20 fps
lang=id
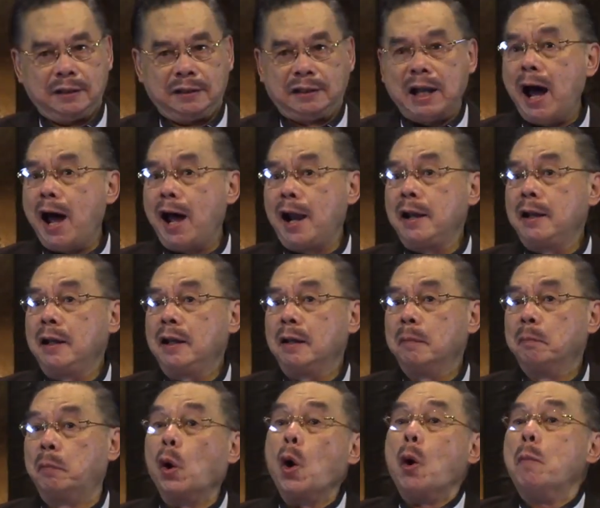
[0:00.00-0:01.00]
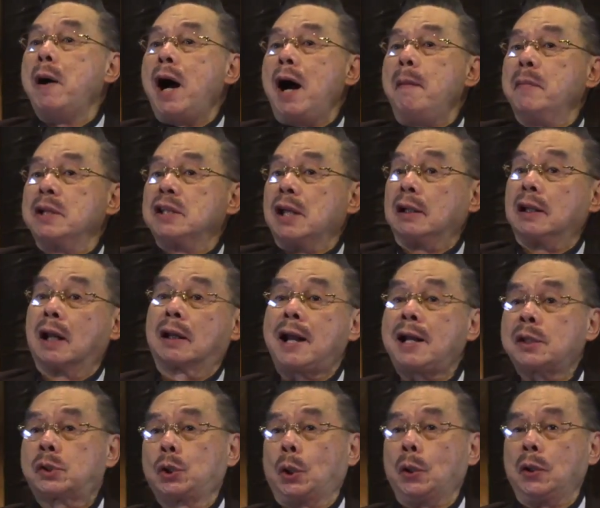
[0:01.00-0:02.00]
dan berubah menjadi
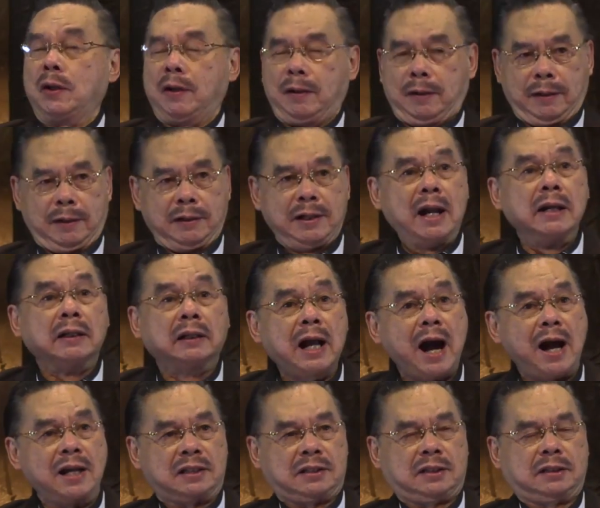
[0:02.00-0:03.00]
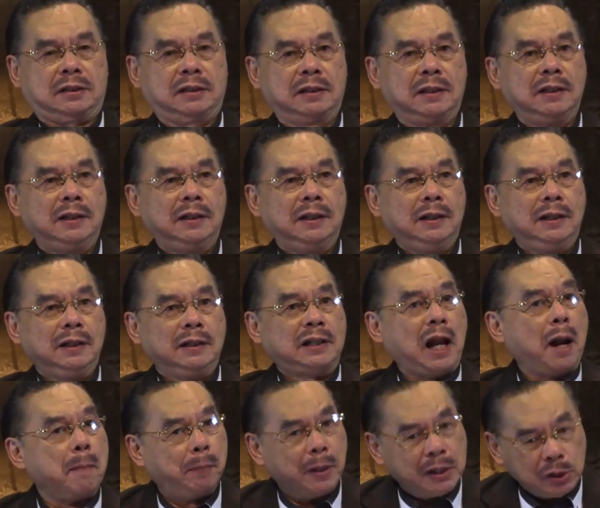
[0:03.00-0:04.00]
racun dan gas
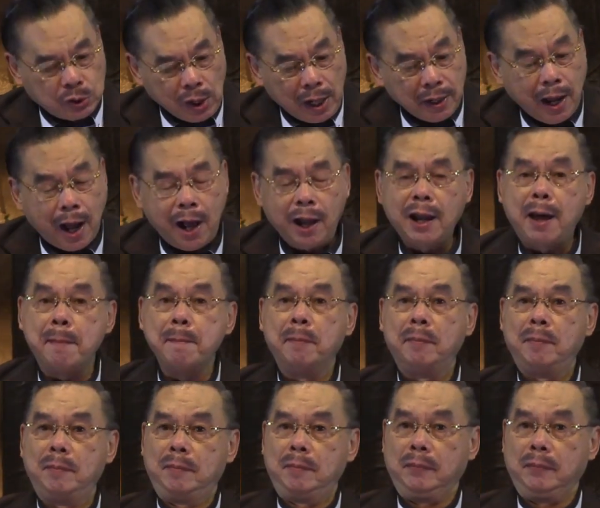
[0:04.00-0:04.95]
dan bencana alam.